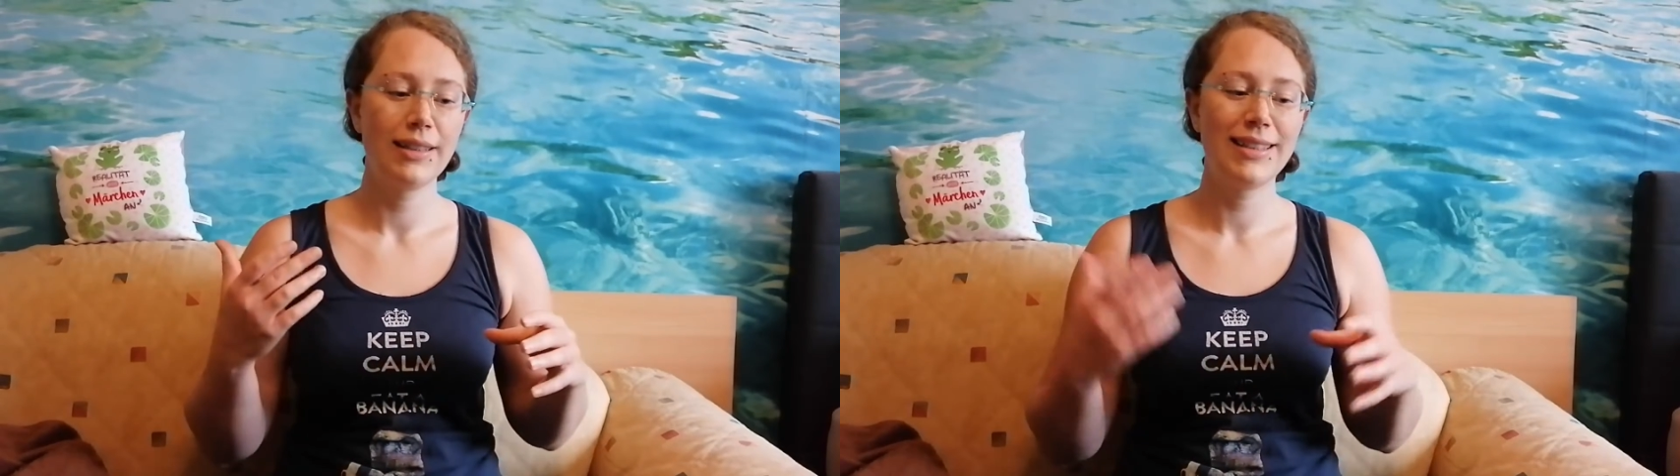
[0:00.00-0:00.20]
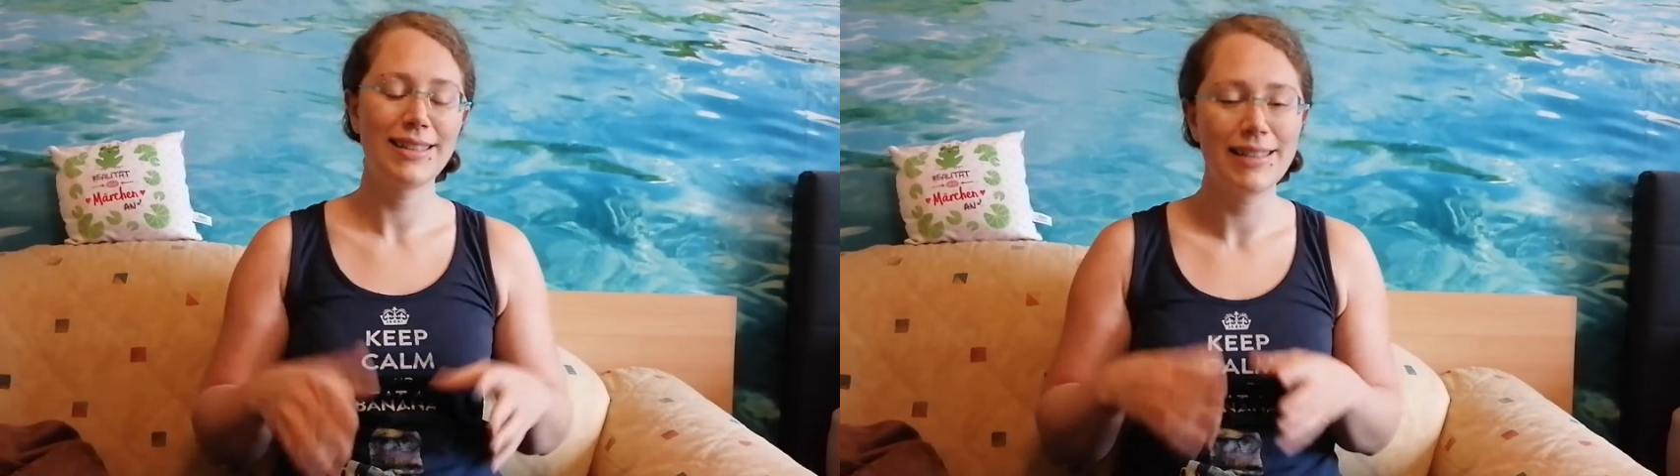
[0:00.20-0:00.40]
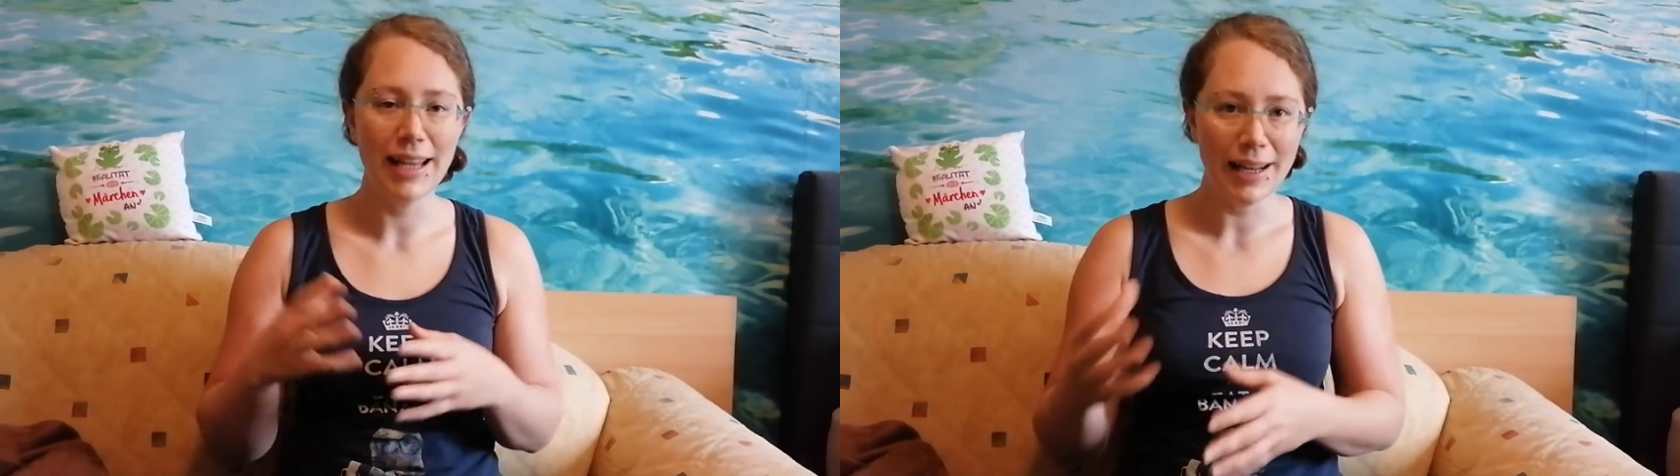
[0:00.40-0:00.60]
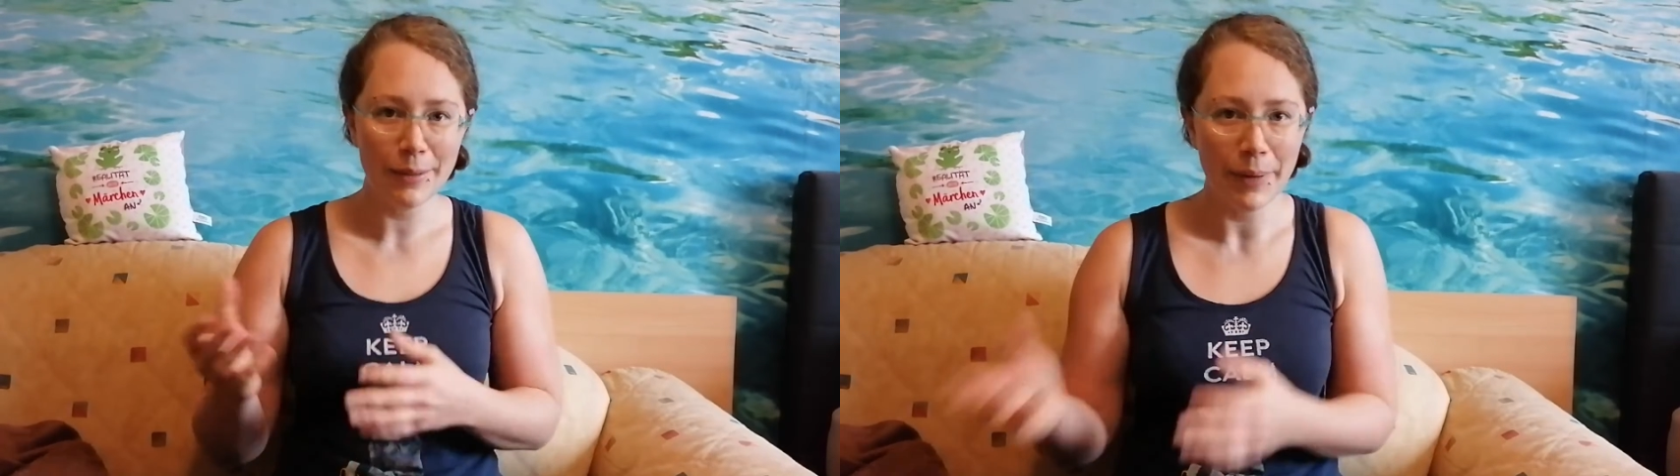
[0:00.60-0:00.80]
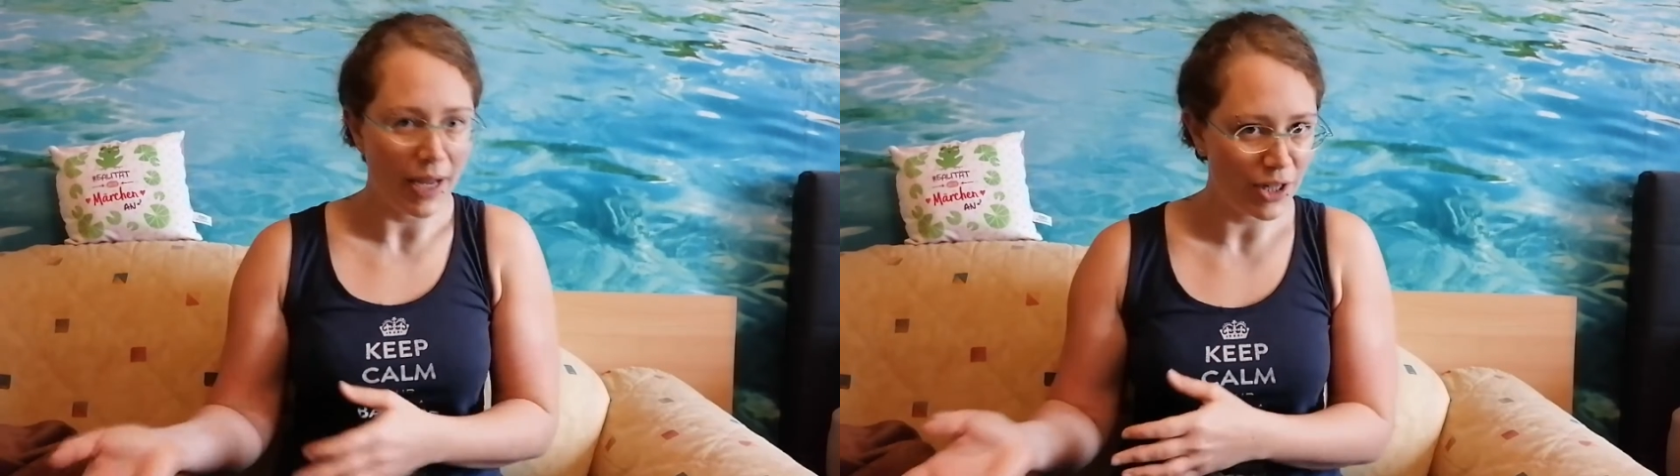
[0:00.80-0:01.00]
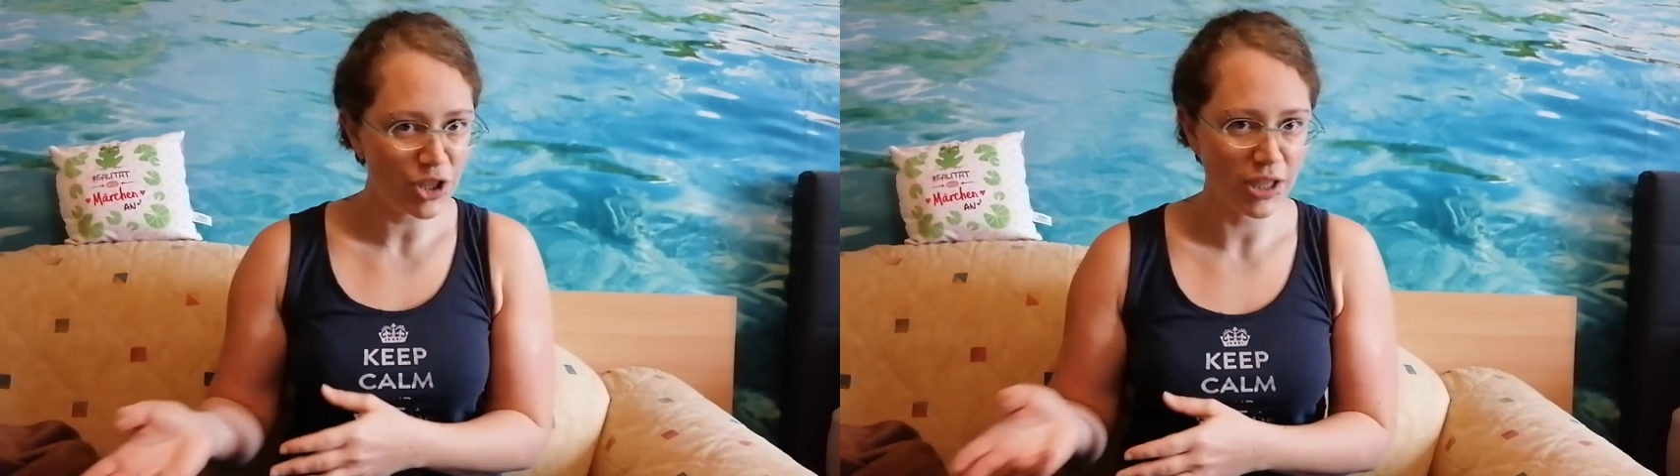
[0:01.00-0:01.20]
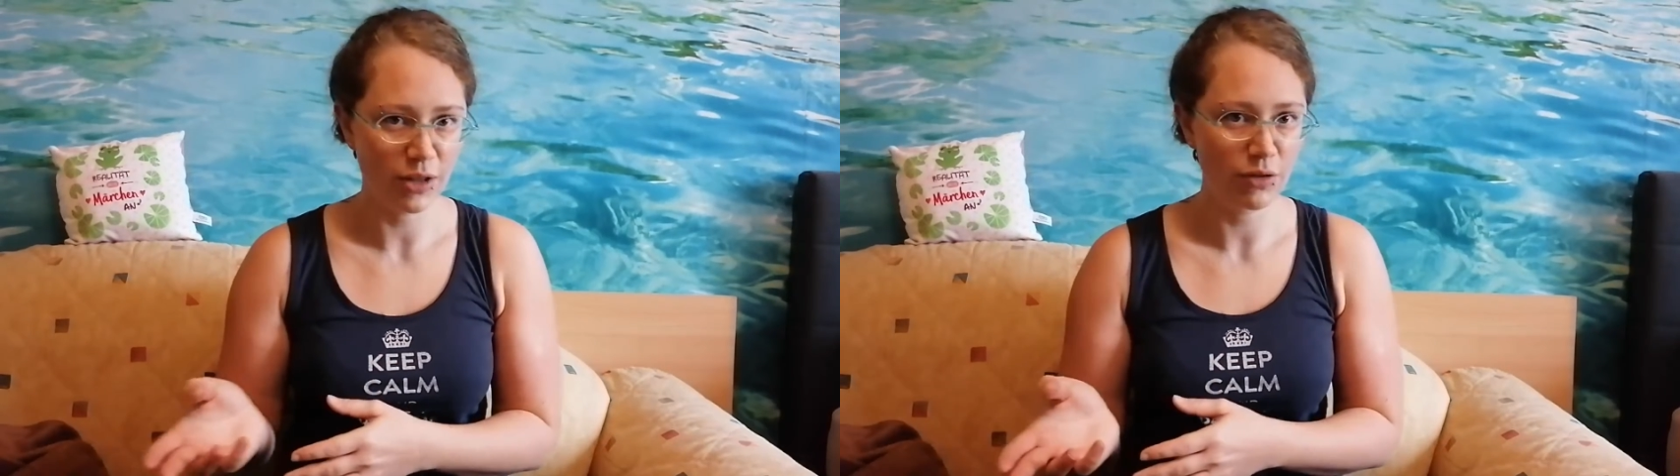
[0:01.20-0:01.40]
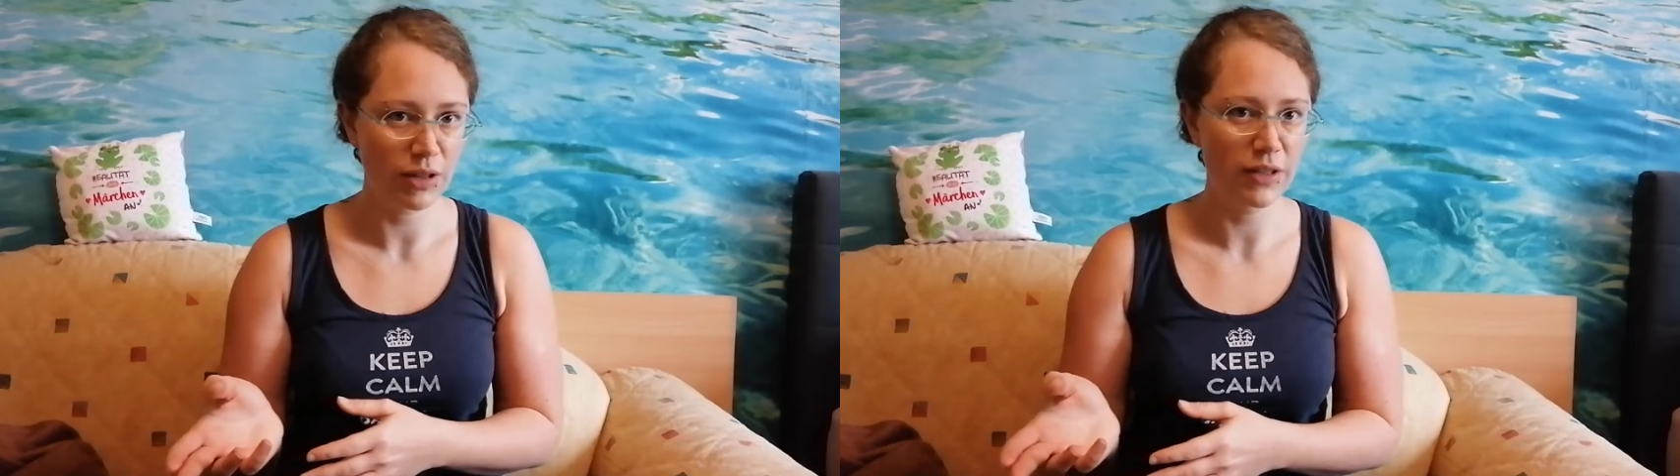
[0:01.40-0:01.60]
dieselbe
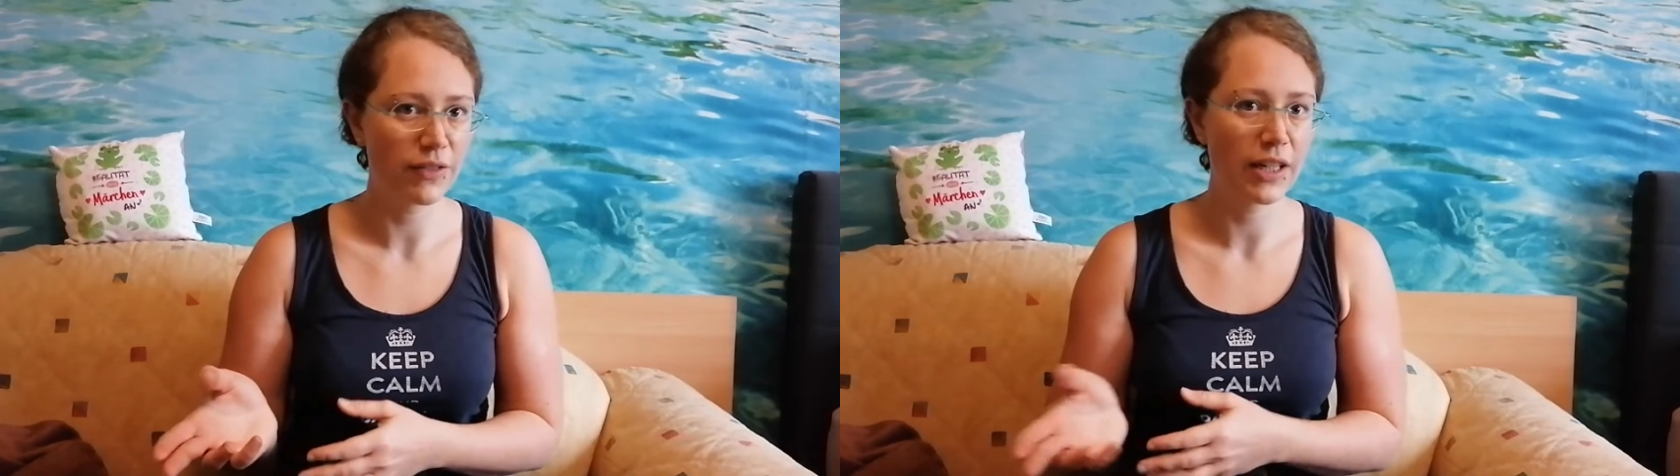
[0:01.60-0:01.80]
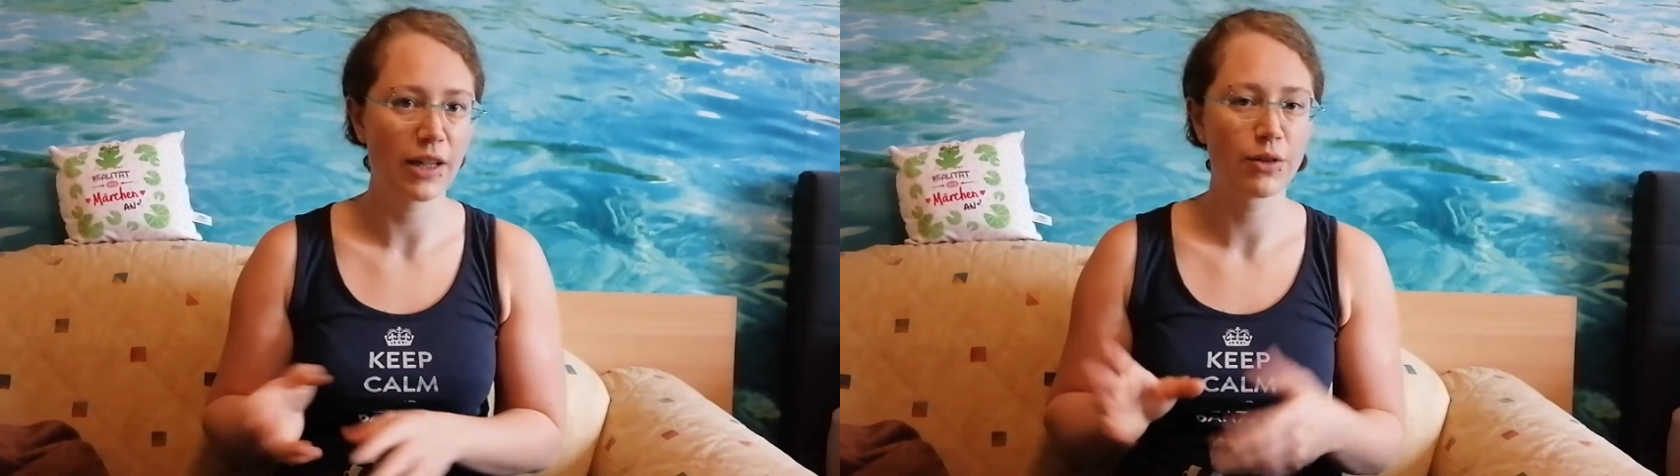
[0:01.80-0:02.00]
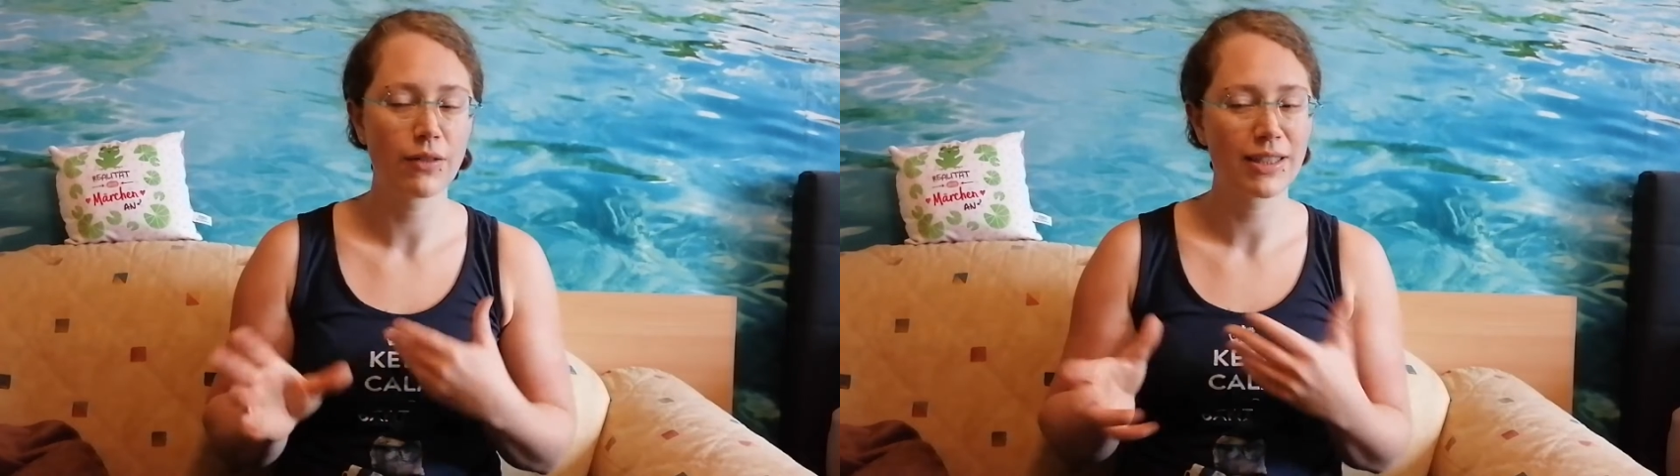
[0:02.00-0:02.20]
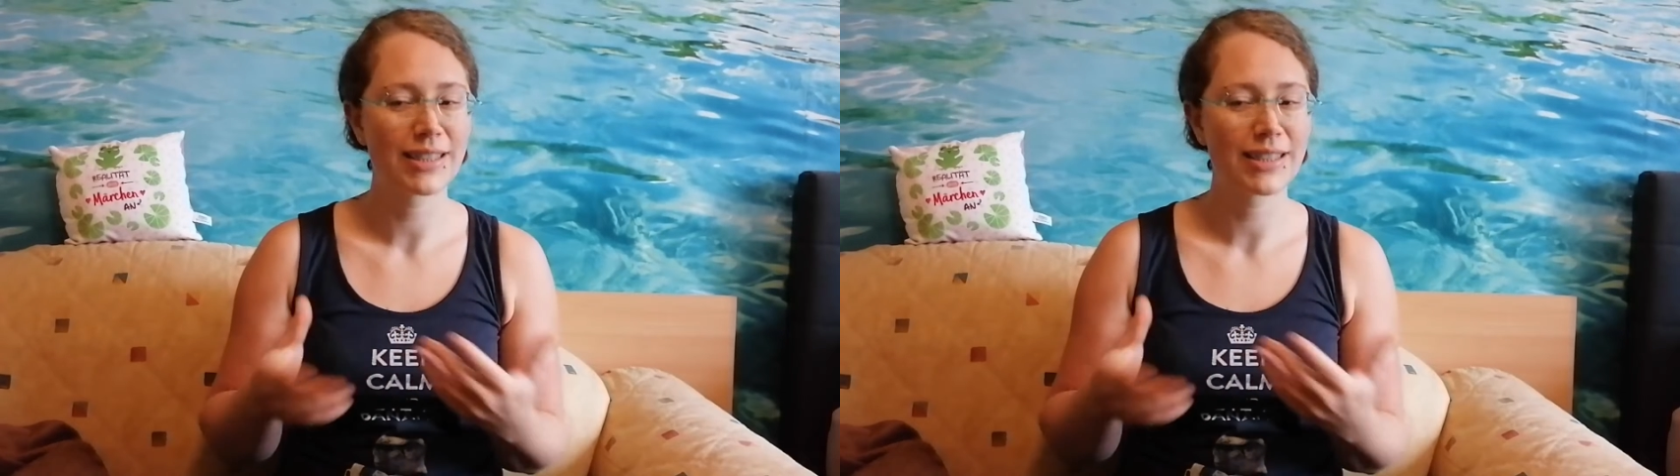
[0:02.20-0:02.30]
Einschränkung entwickeln oder